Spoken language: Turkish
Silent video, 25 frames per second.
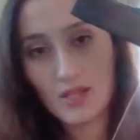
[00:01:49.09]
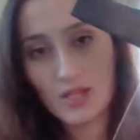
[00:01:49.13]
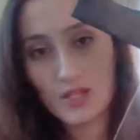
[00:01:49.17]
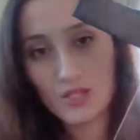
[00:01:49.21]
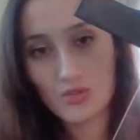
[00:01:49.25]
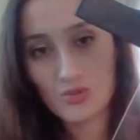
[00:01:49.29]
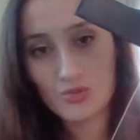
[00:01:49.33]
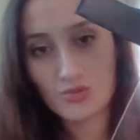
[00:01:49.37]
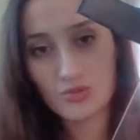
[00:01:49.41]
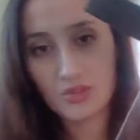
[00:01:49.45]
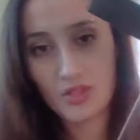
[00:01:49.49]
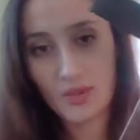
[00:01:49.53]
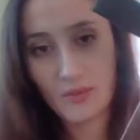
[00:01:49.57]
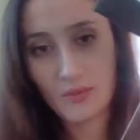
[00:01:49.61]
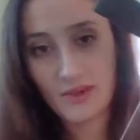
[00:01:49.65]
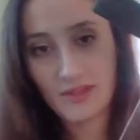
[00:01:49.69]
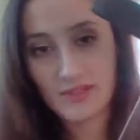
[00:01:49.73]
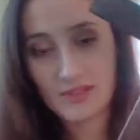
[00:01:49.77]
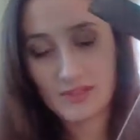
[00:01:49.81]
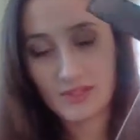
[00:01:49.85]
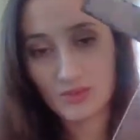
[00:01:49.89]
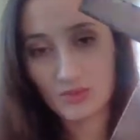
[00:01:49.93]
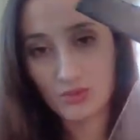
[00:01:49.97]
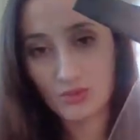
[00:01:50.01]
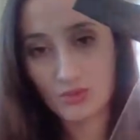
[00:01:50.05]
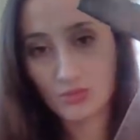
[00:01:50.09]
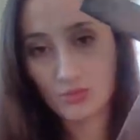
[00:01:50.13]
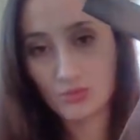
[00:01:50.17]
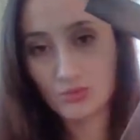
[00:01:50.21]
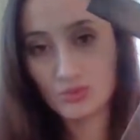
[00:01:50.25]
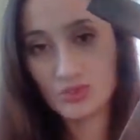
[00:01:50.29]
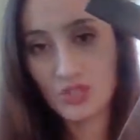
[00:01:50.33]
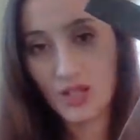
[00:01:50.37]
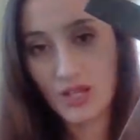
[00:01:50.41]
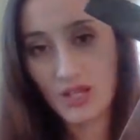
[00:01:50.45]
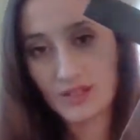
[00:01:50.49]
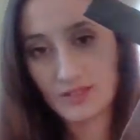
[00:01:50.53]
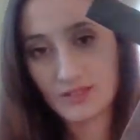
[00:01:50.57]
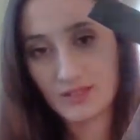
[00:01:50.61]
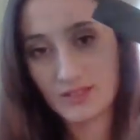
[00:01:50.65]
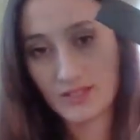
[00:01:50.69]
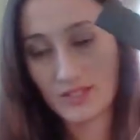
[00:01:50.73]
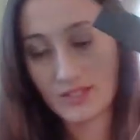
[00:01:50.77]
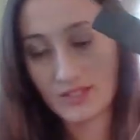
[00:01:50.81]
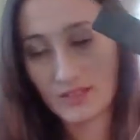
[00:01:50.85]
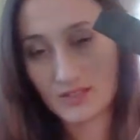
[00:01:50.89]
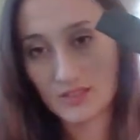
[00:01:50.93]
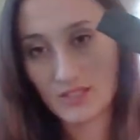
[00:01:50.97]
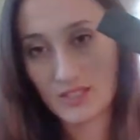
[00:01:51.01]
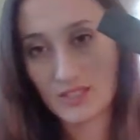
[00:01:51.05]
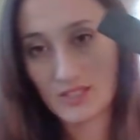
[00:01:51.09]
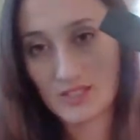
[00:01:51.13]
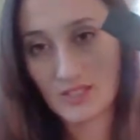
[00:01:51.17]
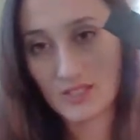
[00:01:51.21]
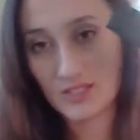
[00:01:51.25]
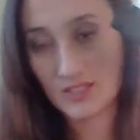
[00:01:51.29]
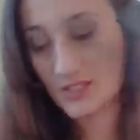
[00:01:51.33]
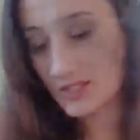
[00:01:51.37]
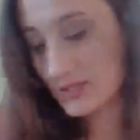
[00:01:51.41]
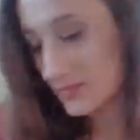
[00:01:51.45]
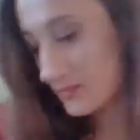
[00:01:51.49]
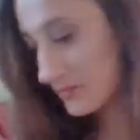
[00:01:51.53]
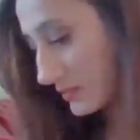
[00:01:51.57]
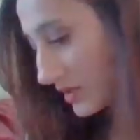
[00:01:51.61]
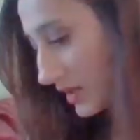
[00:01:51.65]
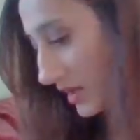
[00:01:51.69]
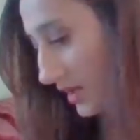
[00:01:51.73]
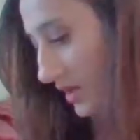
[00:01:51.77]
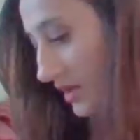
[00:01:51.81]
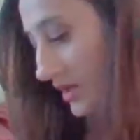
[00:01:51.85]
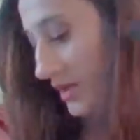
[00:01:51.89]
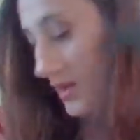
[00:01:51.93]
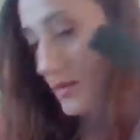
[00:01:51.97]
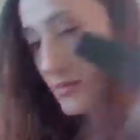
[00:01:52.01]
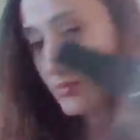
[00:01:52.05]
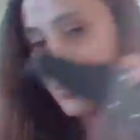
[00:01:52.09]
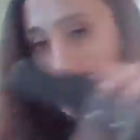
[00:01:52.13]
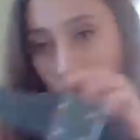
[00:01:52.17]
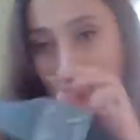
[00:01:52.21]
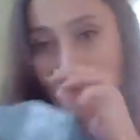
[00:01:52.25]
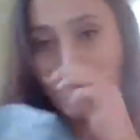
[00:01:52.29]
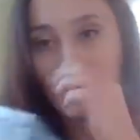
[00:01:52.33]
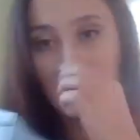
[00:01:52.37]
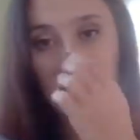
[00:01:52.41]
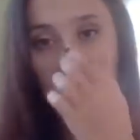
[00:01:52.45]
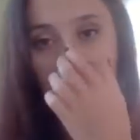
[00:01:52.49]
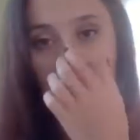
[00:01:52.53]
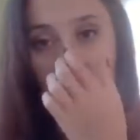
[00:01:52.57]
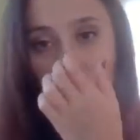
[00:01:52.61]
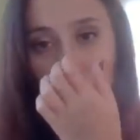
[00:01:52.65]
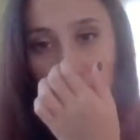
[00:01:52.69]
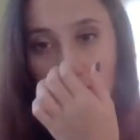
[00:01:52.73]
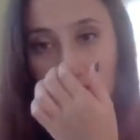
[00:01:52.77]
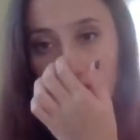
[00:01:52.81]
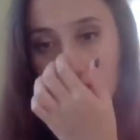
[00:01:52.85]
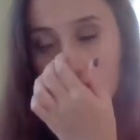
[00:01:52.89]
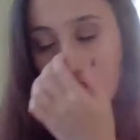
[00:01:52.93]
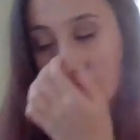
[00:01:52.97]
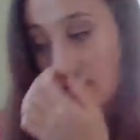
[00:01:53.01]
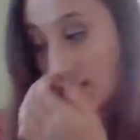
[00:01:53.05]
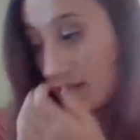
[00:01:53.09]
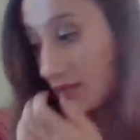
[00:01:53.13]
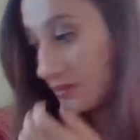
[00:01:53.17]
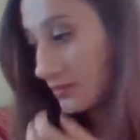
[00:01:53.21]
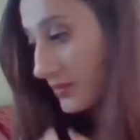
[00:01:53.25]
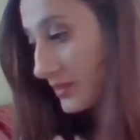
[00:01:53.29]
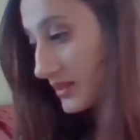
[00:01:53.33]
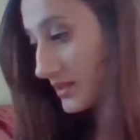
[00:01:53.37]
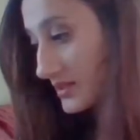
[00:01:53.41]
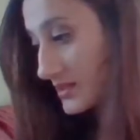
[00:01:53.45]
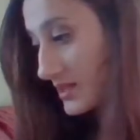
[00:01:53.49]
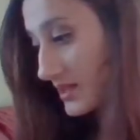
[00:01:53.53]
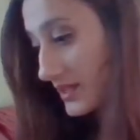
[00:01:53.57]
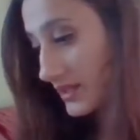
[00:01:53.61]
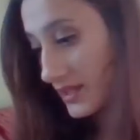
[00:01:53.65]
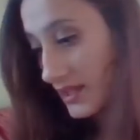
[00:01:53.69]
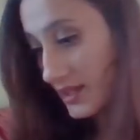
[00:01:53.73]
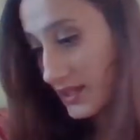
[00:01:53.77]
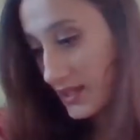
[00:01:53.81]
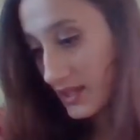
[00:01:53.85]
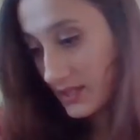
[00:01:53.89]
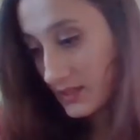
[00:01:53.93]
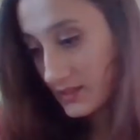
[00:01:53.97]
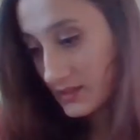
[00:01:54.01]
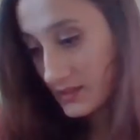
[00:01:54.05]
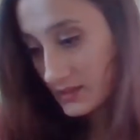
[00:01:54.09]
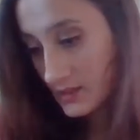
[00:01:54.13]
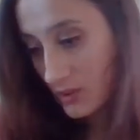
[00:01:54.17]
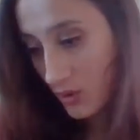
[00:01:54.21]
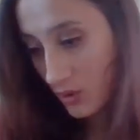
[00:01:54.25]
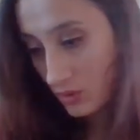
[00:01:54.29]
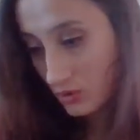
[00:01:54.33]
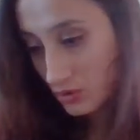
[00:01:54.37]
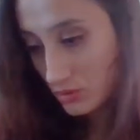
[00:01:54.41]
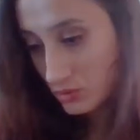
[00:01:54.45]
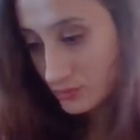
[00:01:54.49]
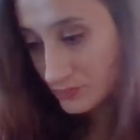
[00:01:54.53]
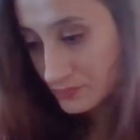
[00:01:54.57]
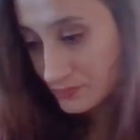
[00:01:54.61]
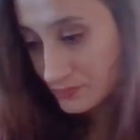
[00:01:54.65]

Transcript: Şundan bahsediyorum. Bunu alın arkadaşlar. Gidip de bu başı dönenden almanıza gerek yok.